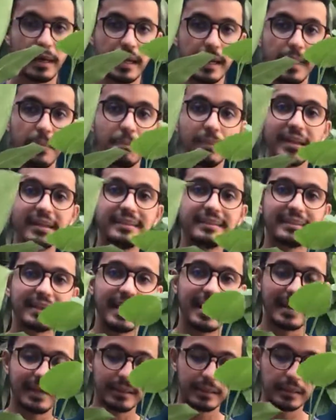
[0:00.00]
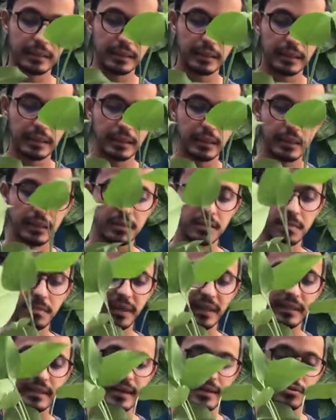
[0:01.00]
para replantar esse
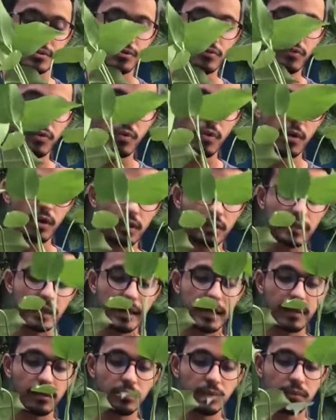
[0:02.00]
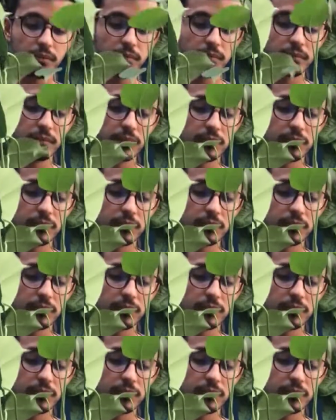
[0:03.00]
pedaço. Eu vou cortá-lo.